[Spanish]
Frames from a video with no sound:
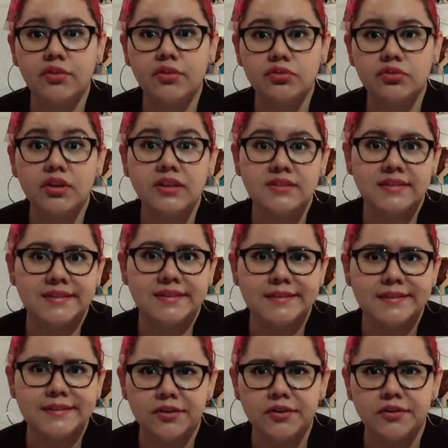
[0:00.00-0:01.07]
doctores, de
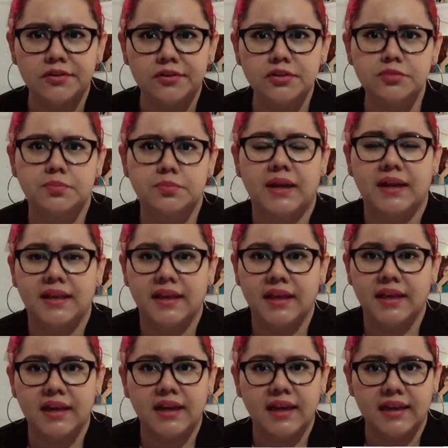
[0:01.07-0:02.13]
psicólogos, para
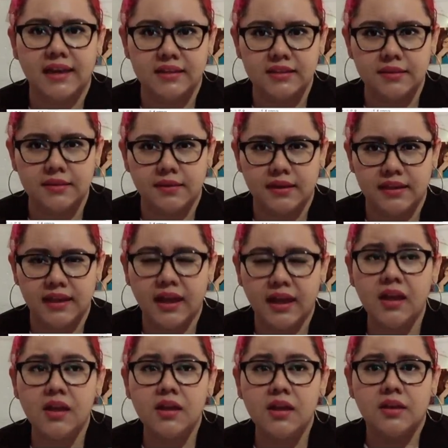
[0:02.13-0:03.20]
que la gente vaya
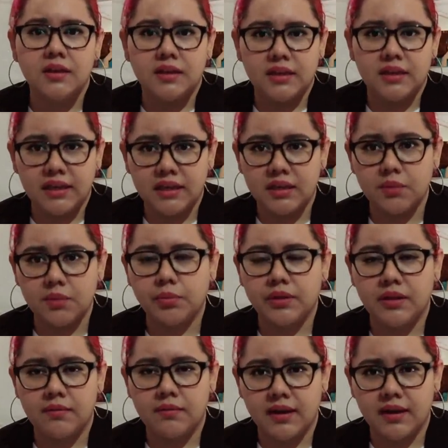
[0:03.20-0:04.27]
y
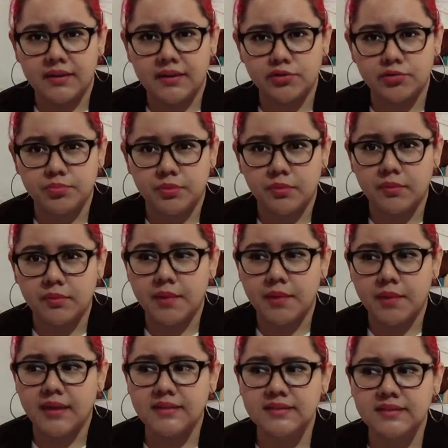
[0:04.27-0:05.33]
pueda hablar de sus
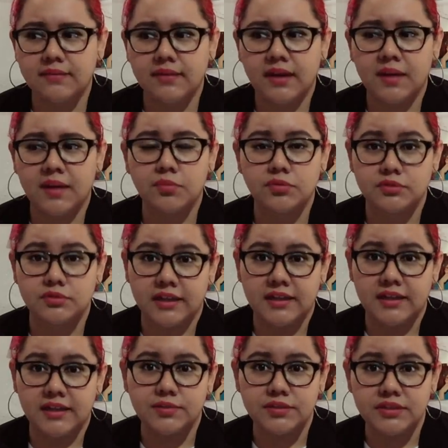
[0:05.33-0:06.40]
problemas. Hablábamos
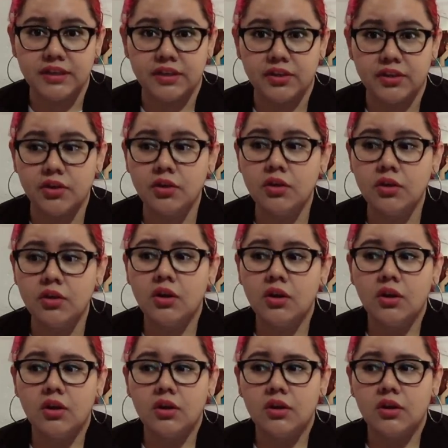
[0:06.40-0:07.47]
del suicidio
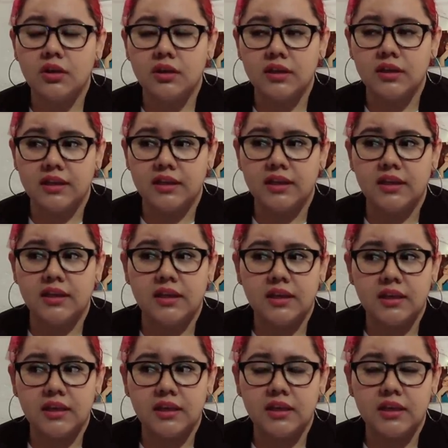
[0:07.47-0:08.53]

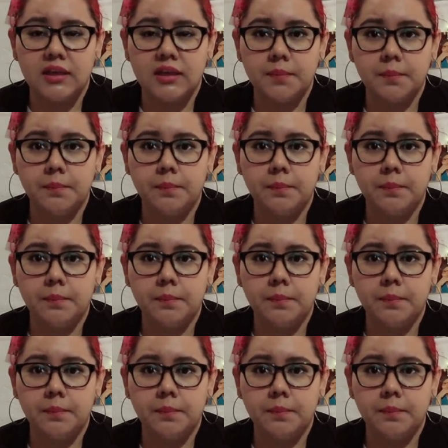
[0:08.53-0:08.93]
y